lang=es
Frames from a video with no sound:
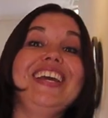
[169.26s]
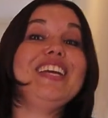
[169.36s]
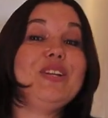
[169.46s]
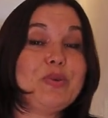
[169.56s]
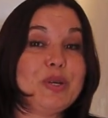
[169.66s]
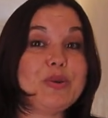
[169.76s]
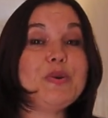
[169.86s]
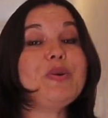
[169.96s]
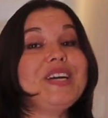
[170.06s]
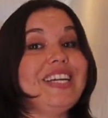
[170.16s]
Y
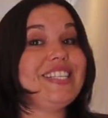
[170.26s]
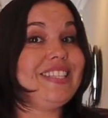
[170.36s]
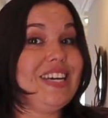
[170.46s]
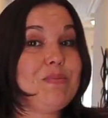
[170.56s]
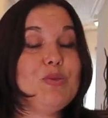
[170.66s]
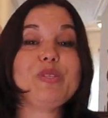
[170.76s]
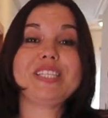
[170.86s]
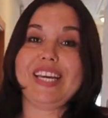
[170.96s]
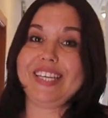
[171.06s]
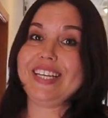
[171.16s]
luego estamos
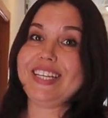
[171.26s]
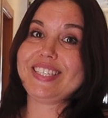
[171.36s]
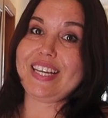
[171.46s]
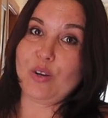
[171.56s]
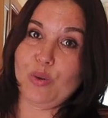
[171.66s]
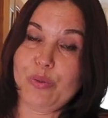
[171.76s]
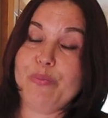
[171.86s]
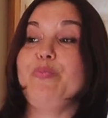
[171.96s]
en el salón.